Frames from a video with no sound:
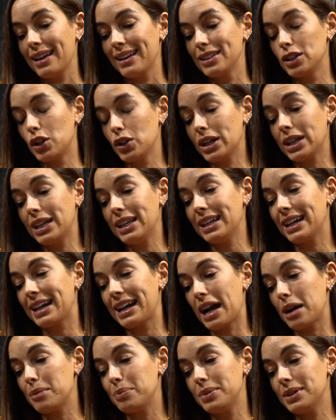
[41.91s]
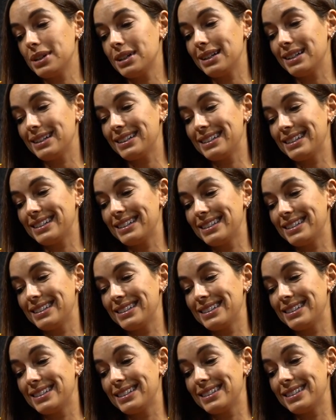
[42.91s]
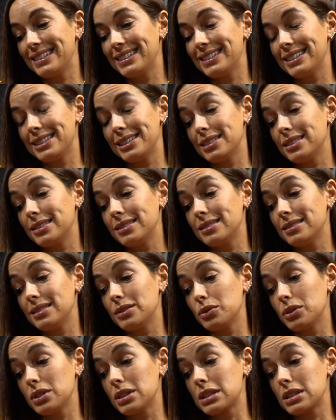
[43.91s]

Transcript: Logo aqui na capa, uh,